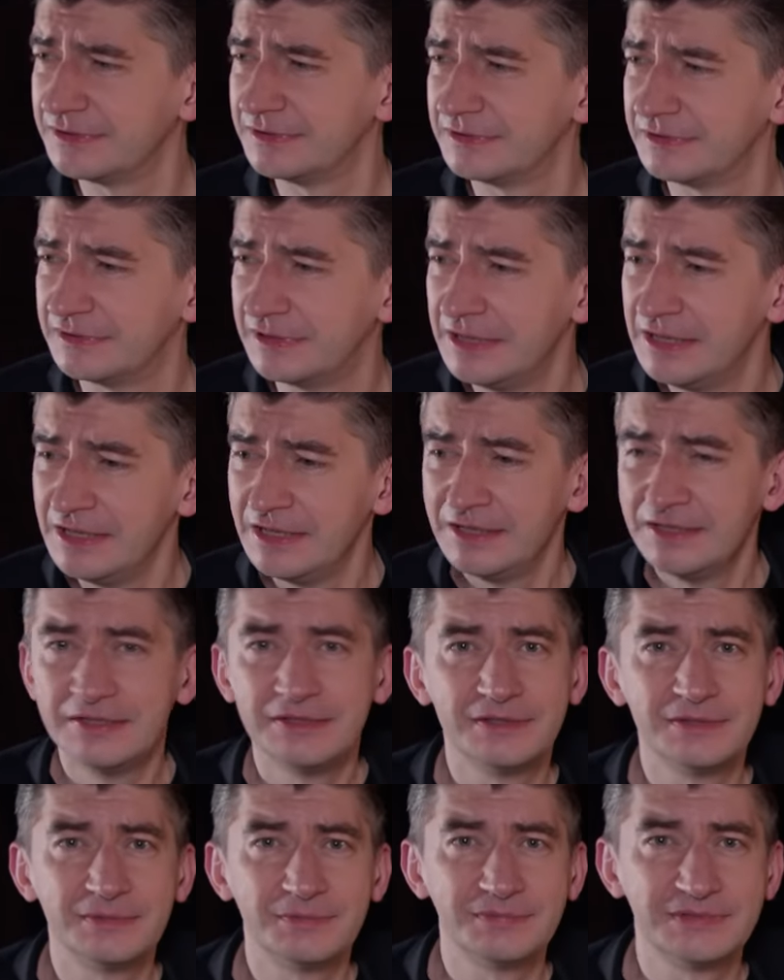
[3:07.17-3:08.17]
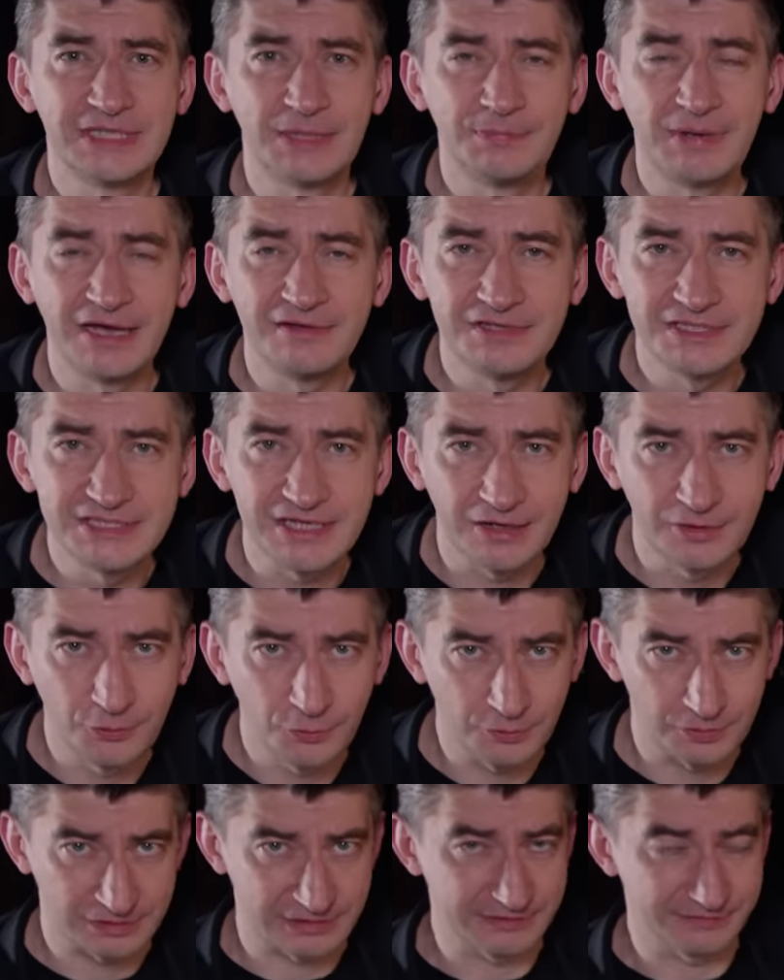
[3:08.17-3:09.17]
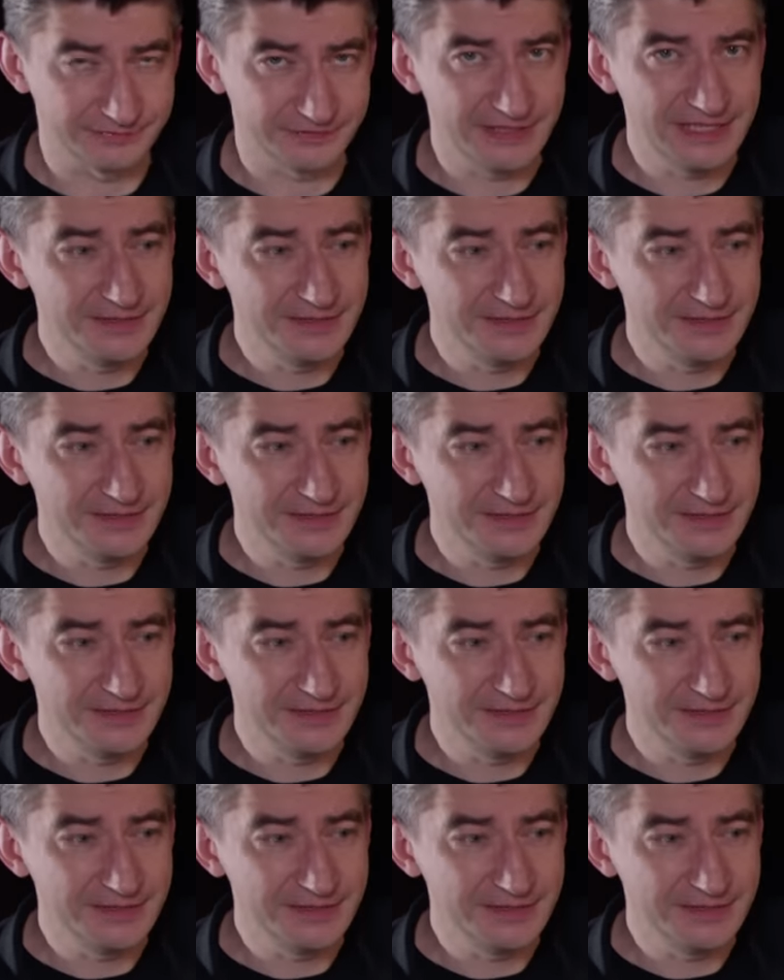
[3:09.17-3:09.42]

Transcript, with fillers: э, добавить аккордов.